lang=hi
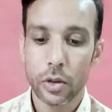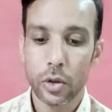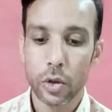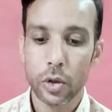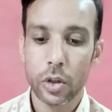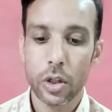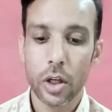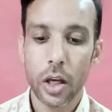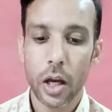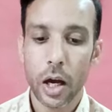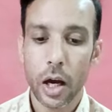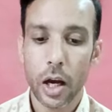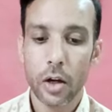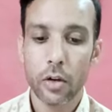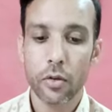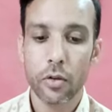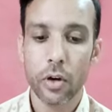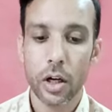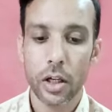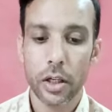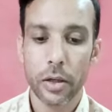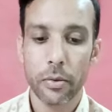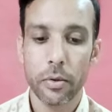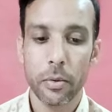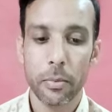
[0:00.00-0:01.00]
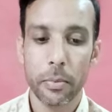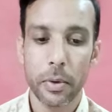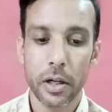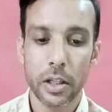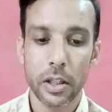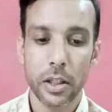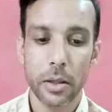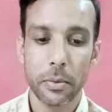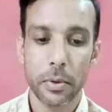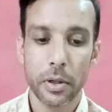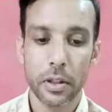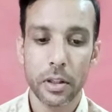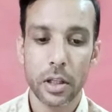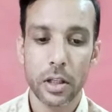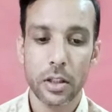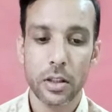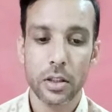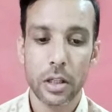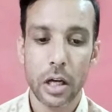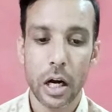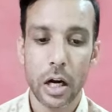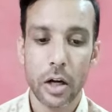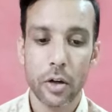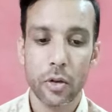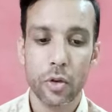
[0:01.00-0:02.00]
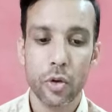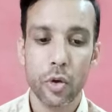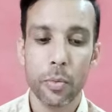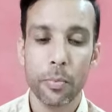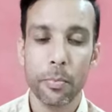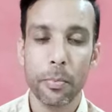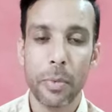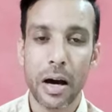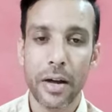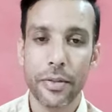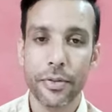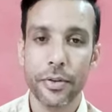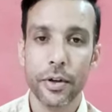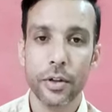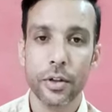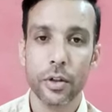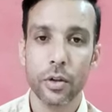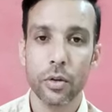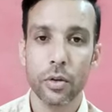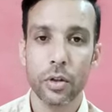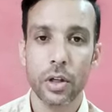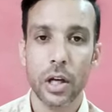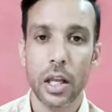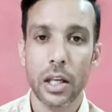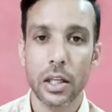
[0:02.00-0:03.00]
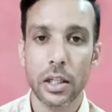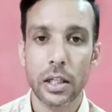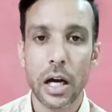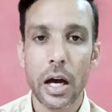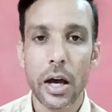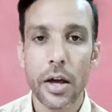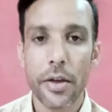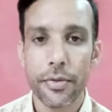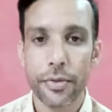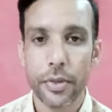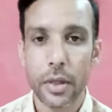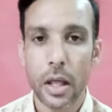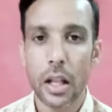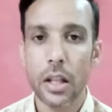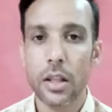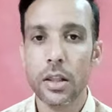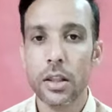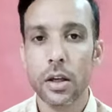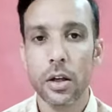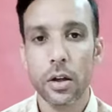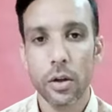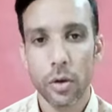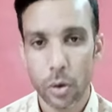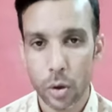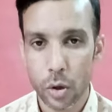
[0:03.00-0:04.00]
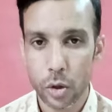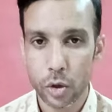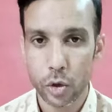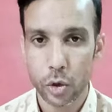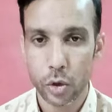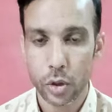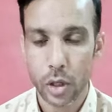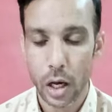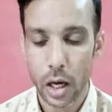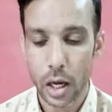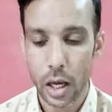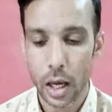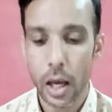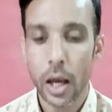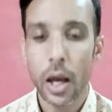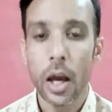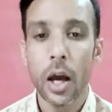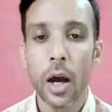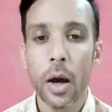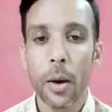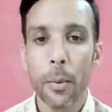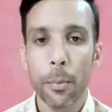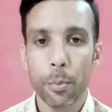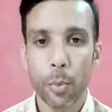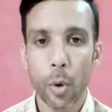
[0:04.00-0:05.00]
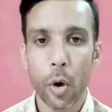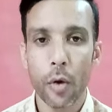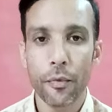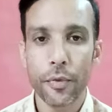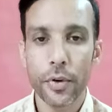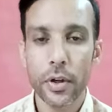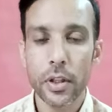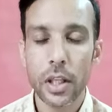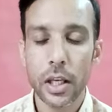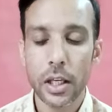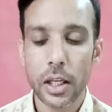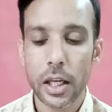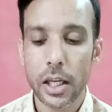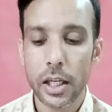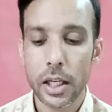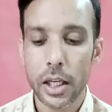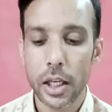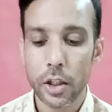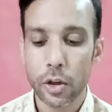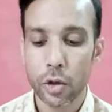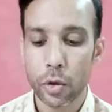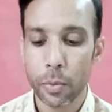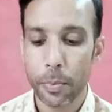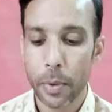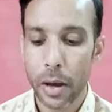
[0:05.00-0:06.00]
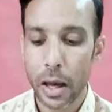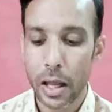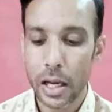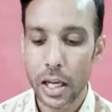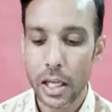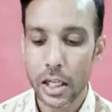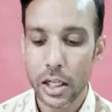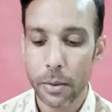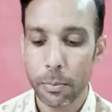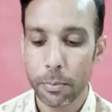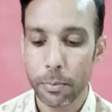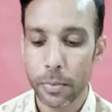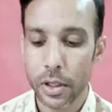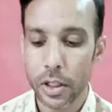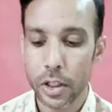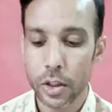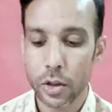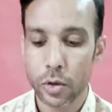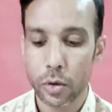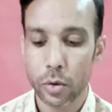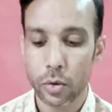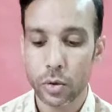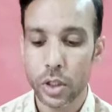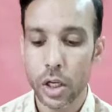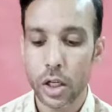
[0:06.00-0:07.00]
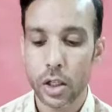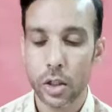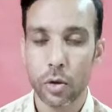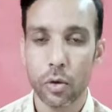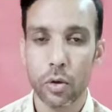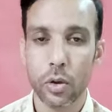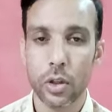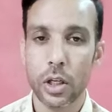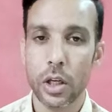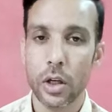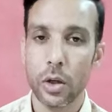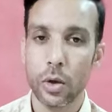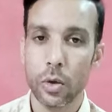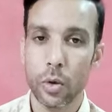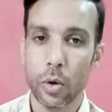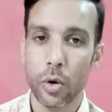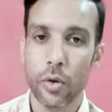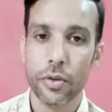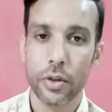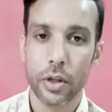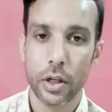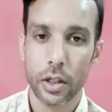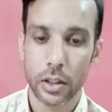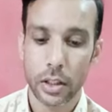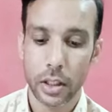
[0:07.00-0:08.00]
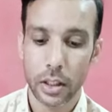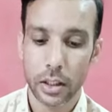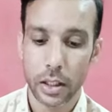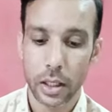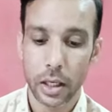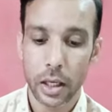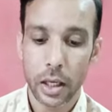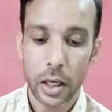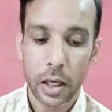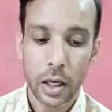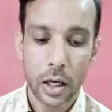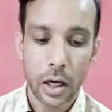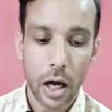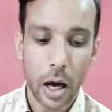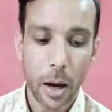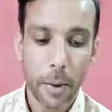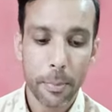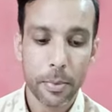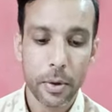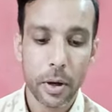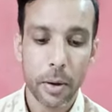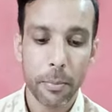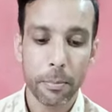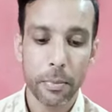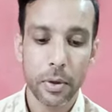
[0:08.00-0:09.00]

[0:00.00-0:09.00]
जो कि हर क्वार्टर में बढ़ते बढ़ते चार करोड़ का इनका सेल्स हो चुका है प्रॉफिट देखेंगे तो पहले कंपनी चौदह करोड़ के लॉस करती थी अब